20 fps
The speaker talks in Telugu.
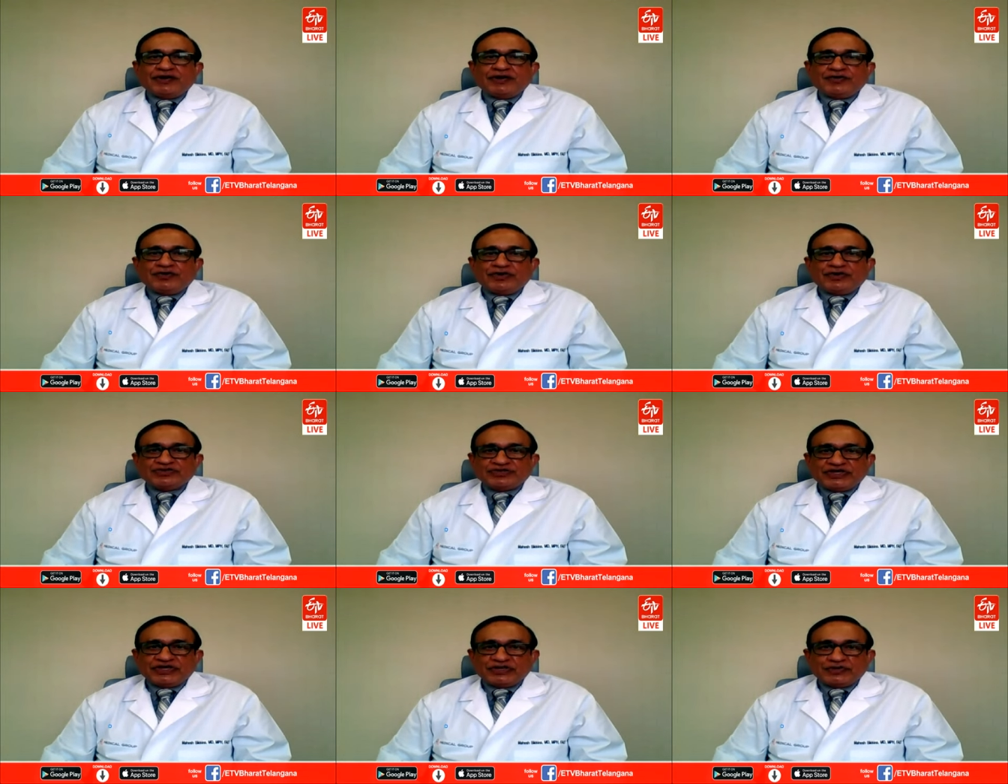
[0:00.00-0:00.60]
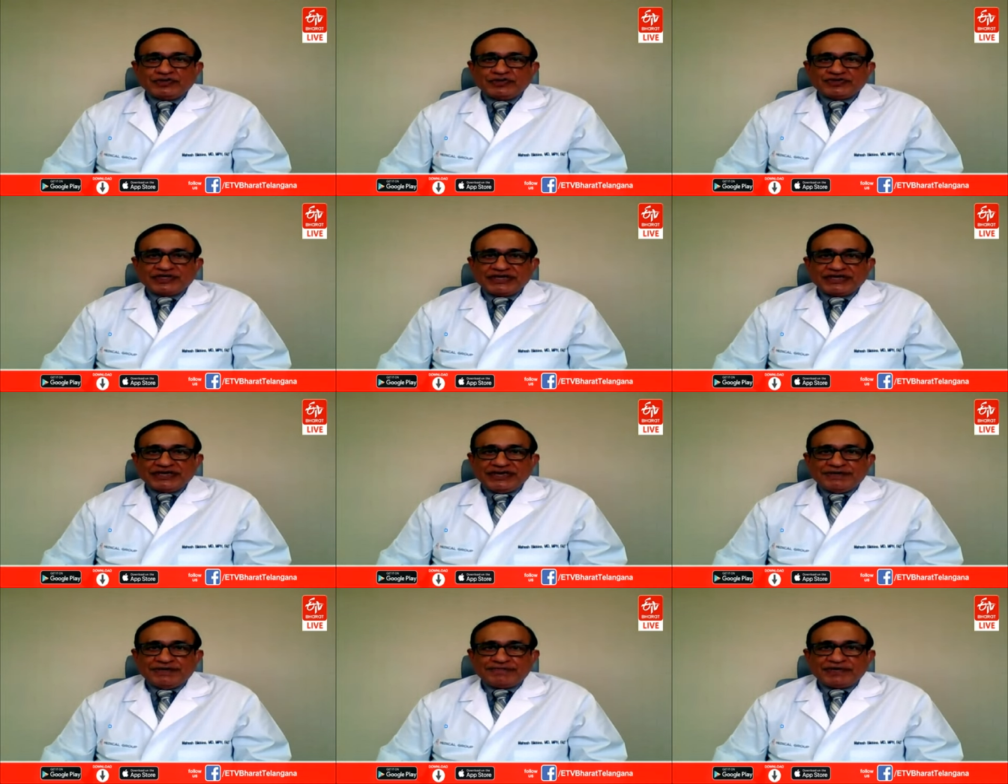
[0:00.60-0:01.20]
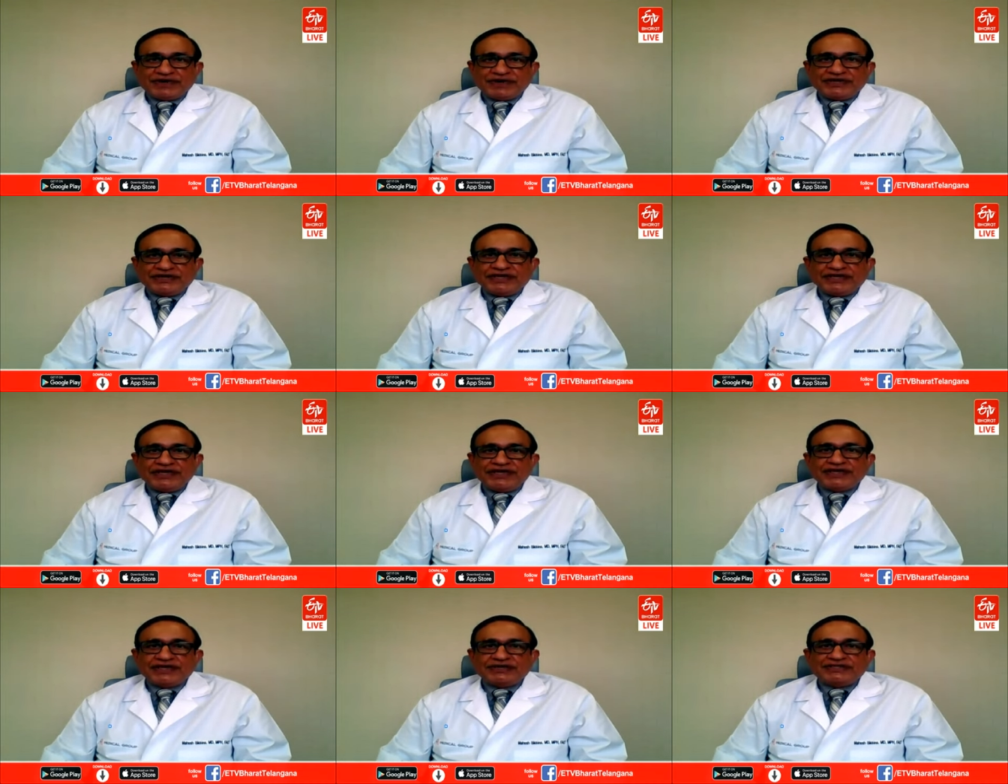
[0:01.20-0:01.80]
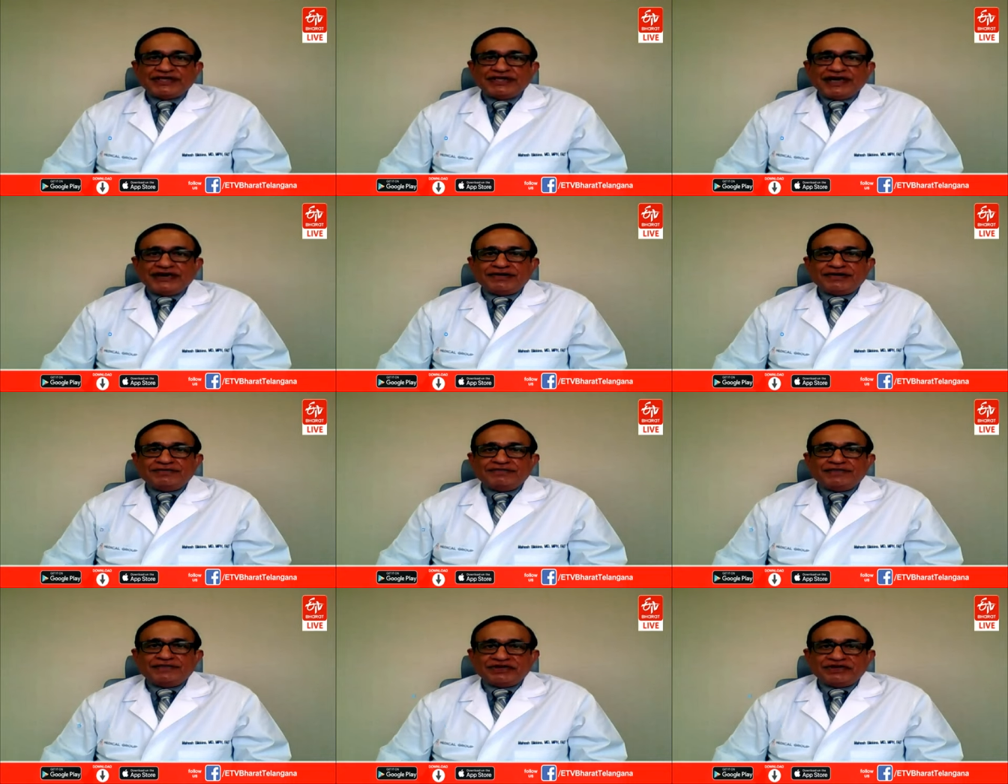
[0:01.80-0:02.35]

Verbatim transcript: ఆ కొత్త కొత్త కనపడినవి దాని